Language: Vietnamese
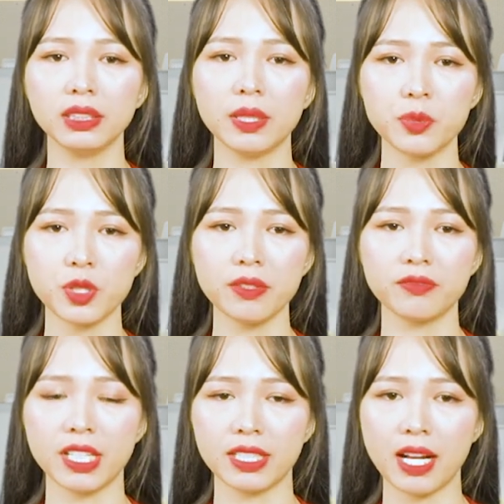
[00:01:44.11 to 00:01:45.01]
kiểm
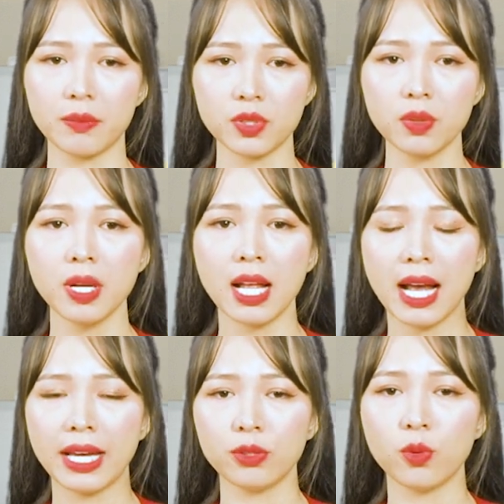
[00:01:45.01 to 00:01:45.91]
soát về cảm xúc
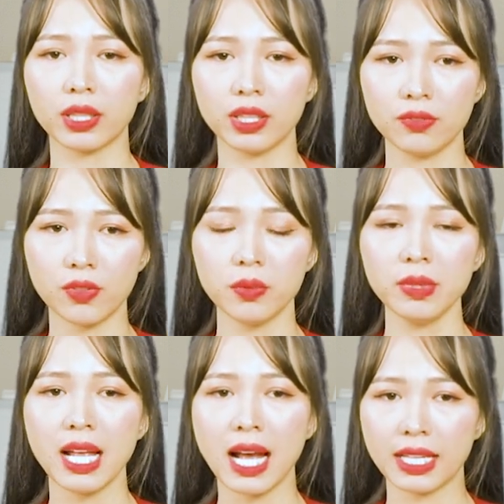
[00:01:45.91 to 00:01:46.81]
hay quản lý vốn
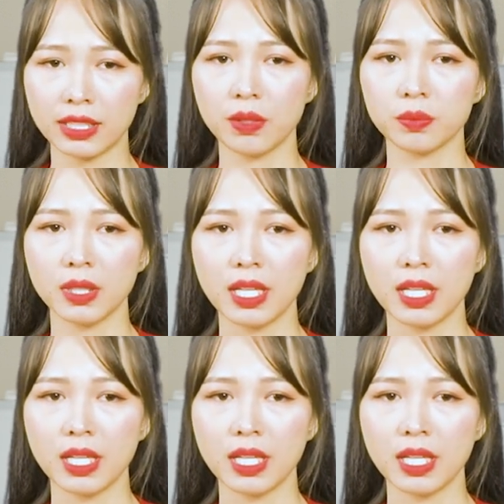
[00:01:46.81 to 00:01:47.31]
hay không,